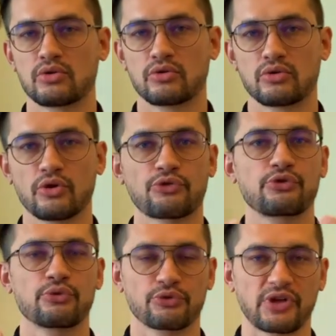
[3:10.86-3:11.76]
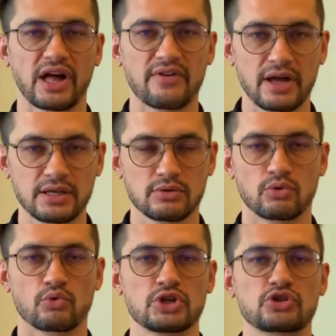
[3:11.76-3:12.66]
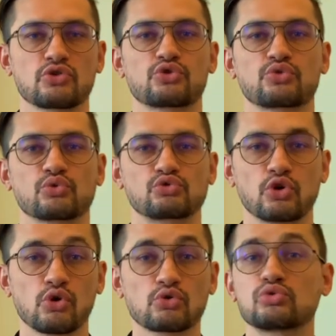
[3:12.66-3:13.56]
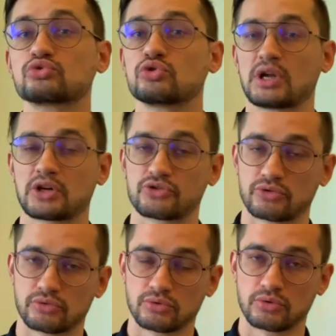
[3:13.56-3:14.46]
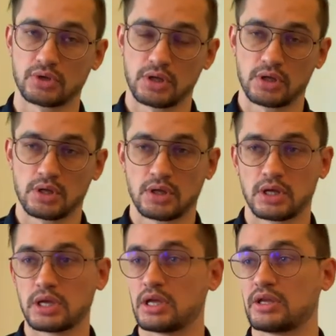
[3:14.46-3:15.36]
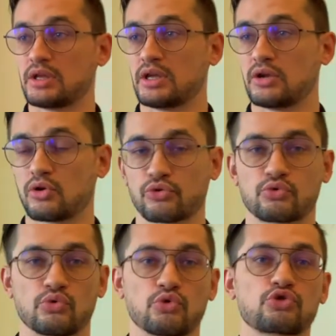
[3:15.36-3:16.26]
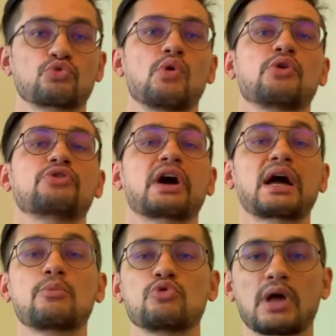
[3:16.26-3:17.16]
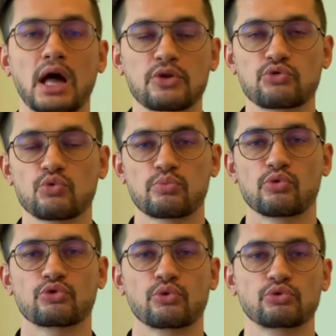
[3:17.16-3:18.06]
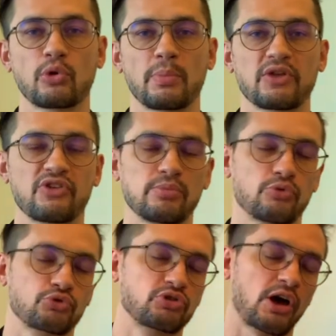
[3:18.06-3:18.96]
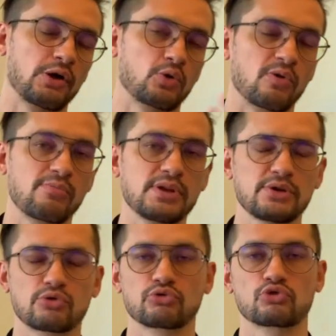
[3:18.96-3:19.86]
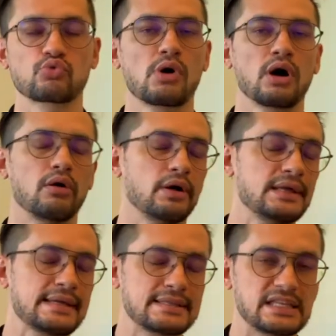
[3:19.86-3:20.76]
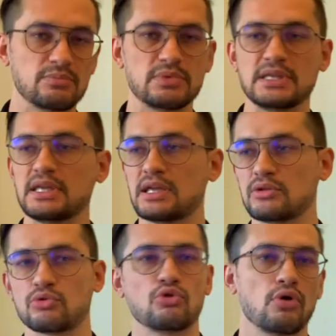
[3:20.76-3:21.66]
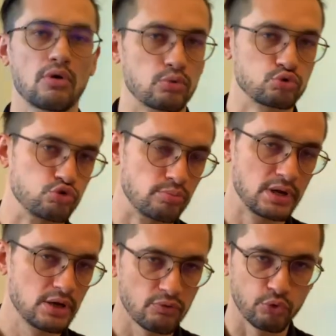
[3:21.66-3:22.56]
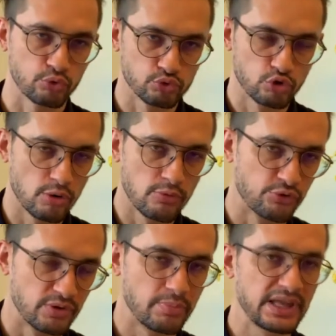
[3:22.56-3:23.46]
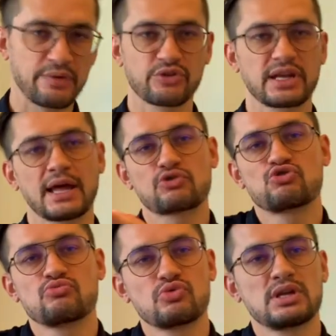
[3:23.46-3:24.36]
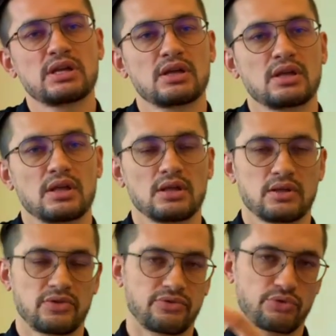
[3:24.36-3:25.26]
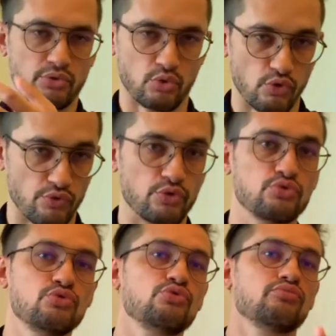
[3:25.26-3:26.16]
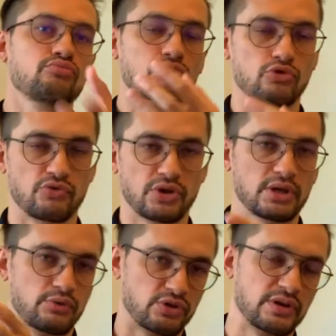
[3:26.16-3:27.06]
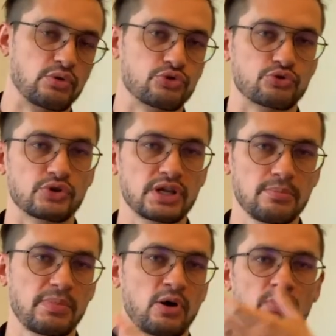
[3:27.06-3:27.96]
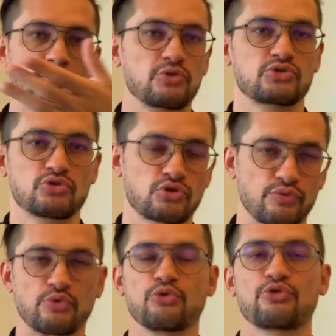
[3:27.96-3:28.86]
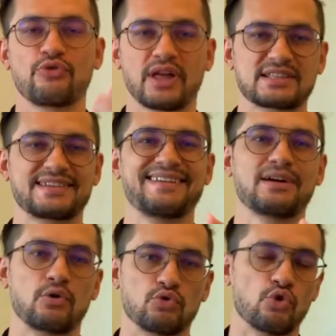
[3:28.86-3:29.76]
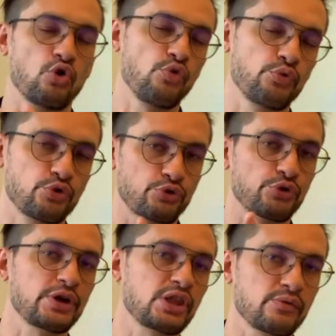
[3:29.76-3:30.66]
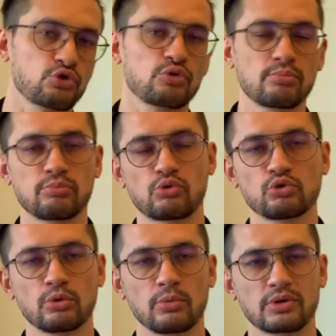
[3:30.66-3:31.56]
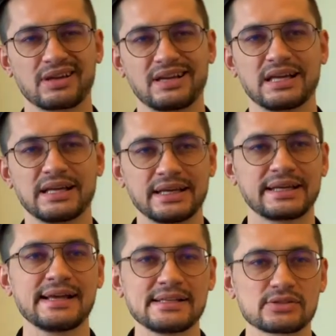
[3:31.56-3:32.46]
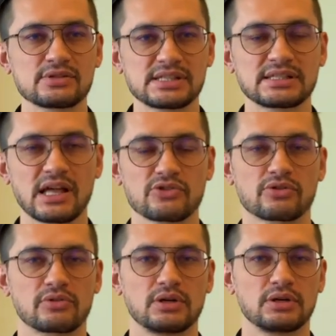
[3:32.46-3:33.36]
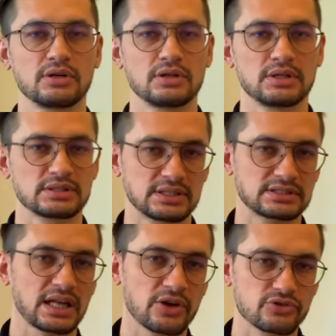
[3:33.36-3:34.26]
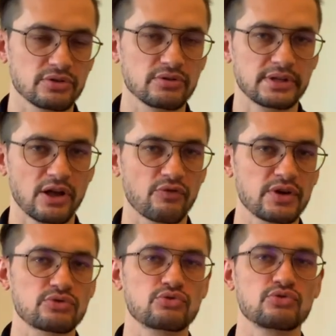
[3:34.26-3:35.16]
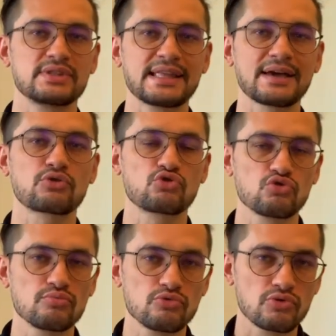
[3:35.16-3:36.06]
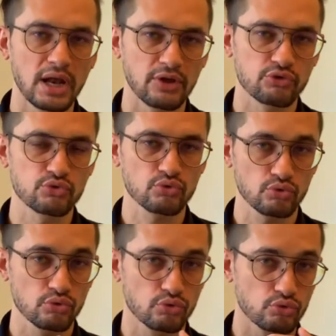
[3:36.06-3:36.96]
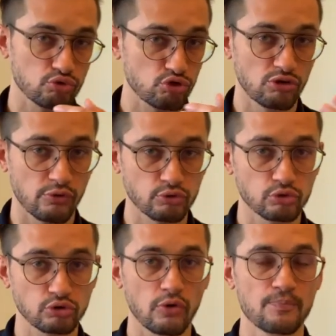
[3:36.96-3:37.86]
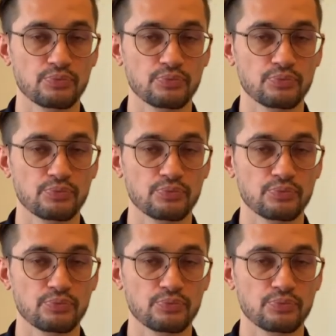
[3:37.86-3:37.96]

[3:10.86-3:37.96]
Lorsque l'on travaille, l'on échange son temps contre de l'argent. Et lorsqu'on reçoit une rémunération pour son temps passé, pour son travail accompli, que ce soit des billets, de l'or ou du blé, en fonction de comment vous êtes payé, vous allez accumuler ce revenu que vous allez le stocker. Par exemple, imaginez que vous recevez un salaire en euros, vous le stockez dans votre compte en banque. Qu'est-ce que cet argent Cet argent n'est en fait qu'une accumulation de votre temps.